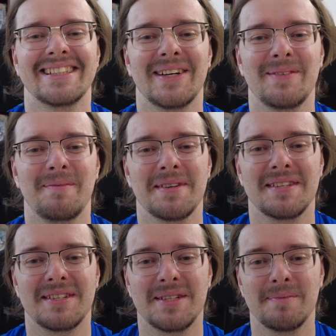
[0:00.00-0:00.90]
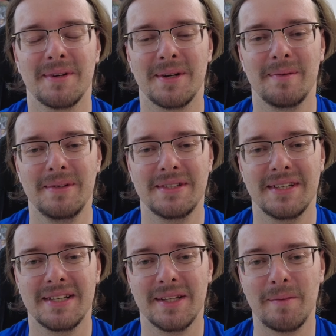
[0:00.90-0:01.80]
Całą masę rzeczy mogę robić.
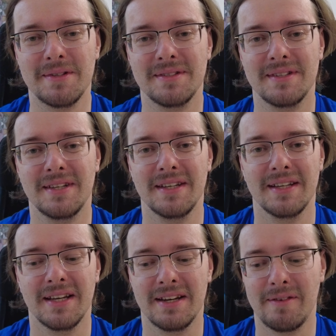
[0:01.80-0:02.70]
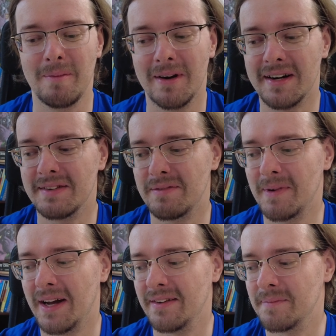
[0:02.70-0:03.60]
Natomiast gry fabularne
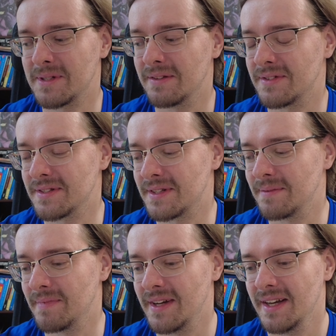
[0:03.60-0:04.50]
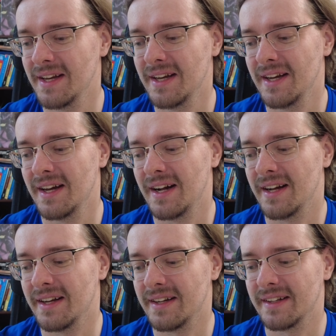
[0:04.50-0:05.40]
wymagają przede wszystkim
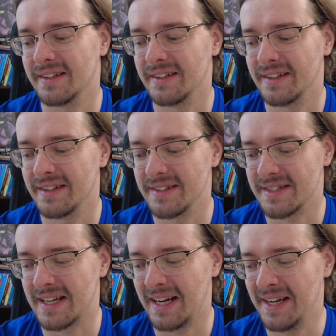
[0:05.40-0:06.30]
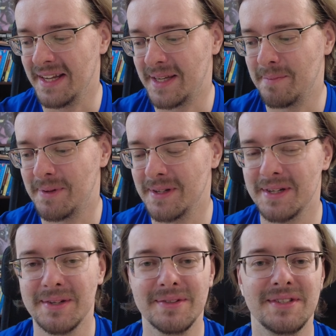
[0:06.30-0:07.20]
e, zgranej ekipy
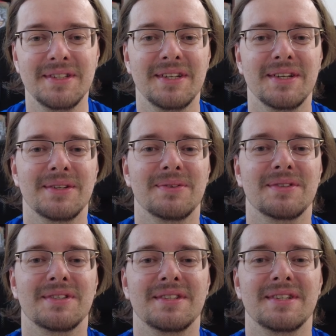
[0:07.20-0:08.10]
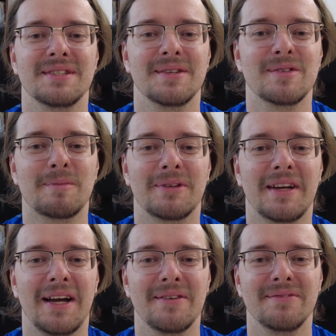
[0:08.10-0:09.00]
ludzi, którzy się
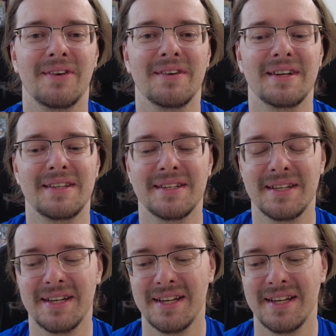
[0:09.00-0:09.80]
spotykają w konkretnych